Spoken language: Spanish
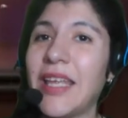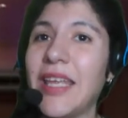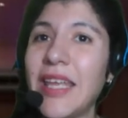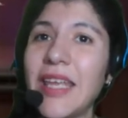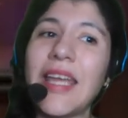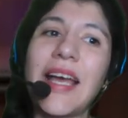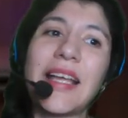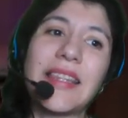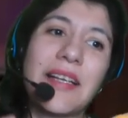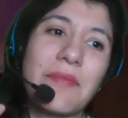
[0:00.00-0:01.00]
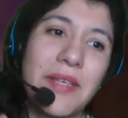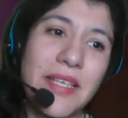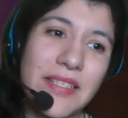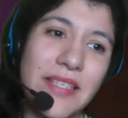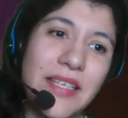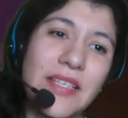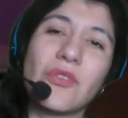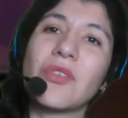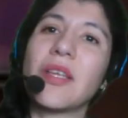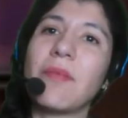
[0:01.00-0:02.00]
Y a través de
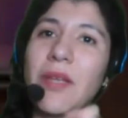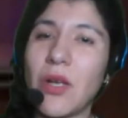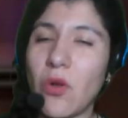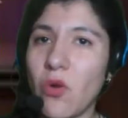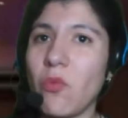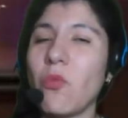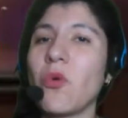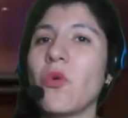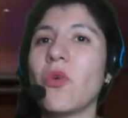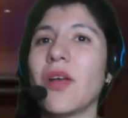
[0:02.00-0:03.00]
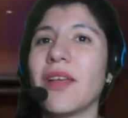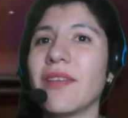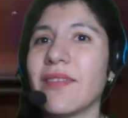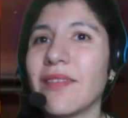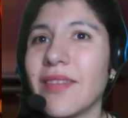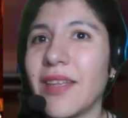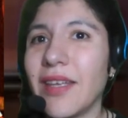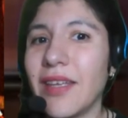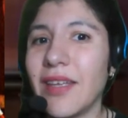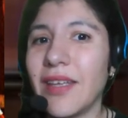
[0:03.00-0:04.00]
esto también cómo
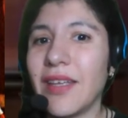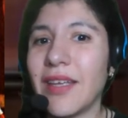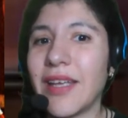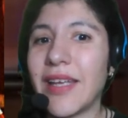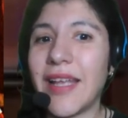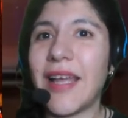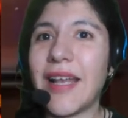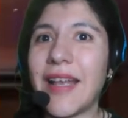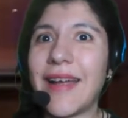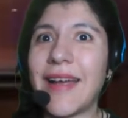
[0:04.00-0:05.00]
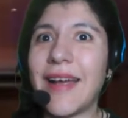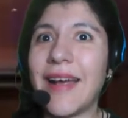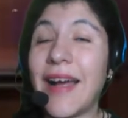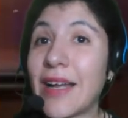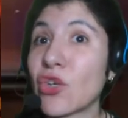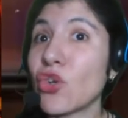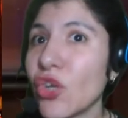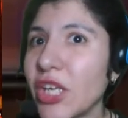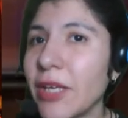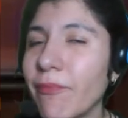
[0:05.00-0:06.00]
este, crean a
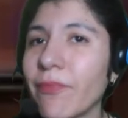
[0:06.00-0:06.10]
Rocky